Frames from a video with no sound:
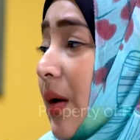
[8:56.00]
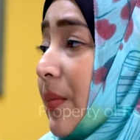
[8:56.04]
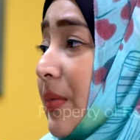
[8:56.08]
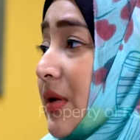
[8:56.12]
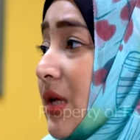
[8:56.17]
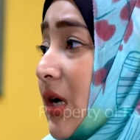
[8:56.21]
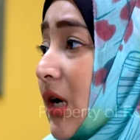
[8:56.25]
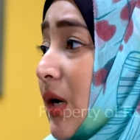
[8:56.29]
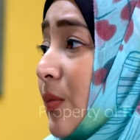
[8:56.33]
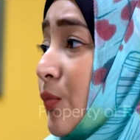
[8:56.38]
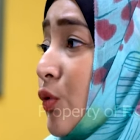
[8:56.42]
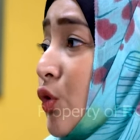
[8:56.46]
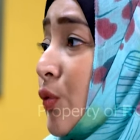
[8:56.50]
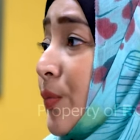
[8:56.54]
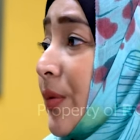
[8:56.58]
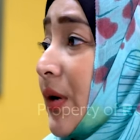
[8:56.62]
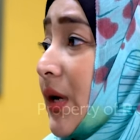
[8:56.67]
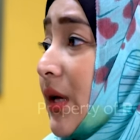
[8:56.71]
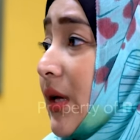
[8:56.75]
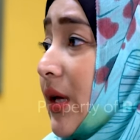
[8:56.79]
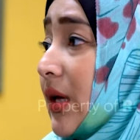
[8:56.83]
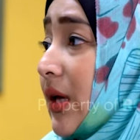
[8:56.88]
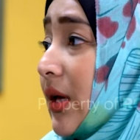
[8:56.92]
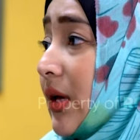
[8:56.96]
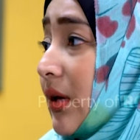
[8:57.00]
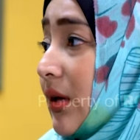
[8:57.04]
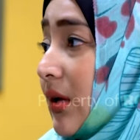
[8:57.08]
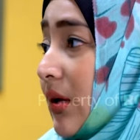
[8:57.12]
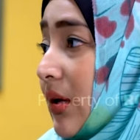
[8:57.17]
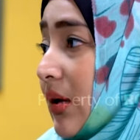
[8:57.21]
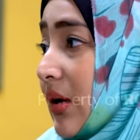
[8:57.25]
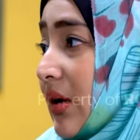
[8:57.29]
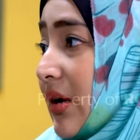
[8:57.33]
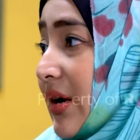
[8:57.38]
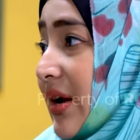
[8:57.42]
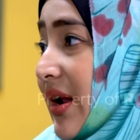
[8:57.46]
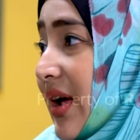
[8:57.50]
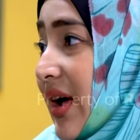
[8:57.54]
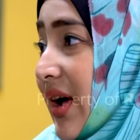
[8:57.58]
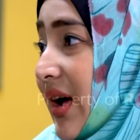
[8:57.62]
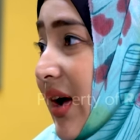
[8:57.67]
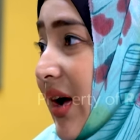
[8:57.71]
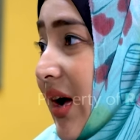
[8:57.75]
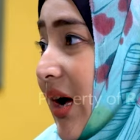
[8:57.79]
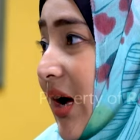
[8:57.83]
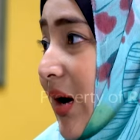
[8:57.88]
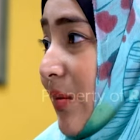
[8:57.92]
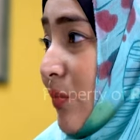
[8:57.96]
Abinya keburu pergi.
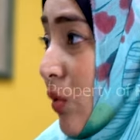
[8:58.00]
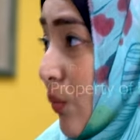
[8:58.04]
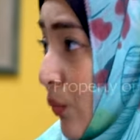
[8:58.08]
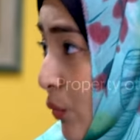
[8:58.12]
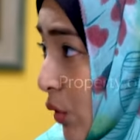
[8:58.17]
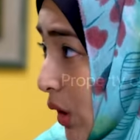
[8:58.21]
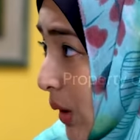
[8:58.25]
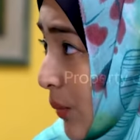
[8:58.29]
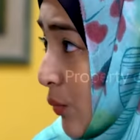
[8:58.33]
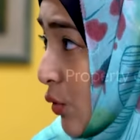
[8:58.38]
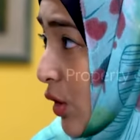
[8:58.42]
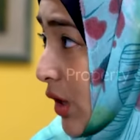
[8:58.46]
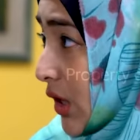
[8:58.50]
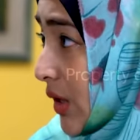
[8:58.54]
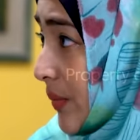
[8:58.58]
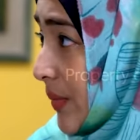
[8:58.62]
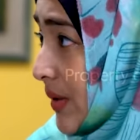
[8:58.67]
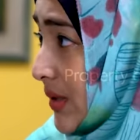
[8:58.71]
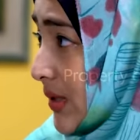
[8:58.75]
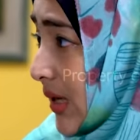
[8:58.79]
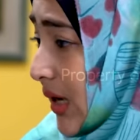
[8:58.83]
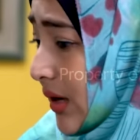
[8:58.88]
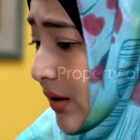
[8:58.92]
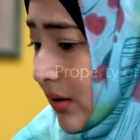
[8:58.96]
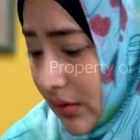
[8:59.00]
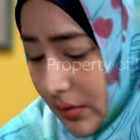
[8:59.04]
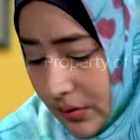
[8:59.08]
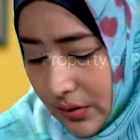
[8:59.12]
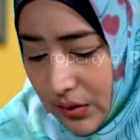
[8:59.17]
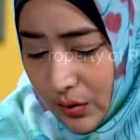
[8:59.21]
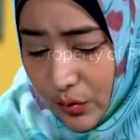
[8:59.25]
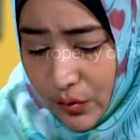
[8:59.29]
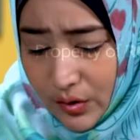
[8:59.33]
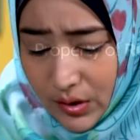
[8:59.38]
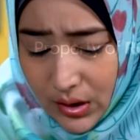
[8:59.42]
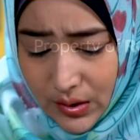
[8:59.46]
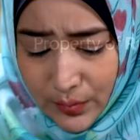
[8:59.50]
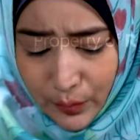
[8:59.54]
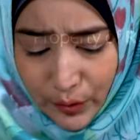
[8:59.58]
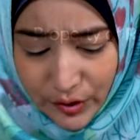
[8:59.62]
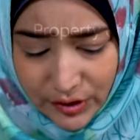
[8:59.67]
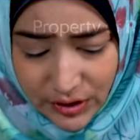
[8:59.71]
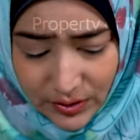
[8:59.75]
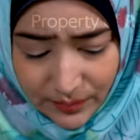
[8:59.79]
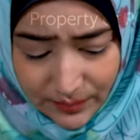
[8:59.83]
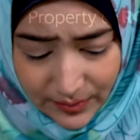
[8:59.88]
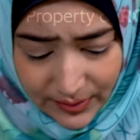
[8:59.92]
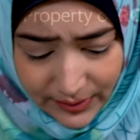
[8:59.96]
Nah, mumpung kamu lagi bisa, ya udah kamu
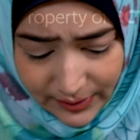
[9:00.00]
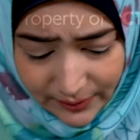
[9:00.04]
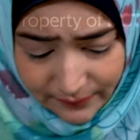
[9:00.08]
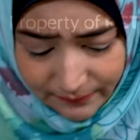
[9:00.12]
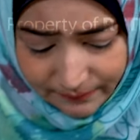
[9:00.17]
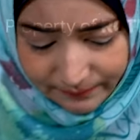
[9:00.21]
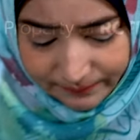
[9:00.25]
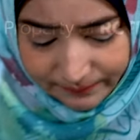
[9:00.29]
aja yang beliin.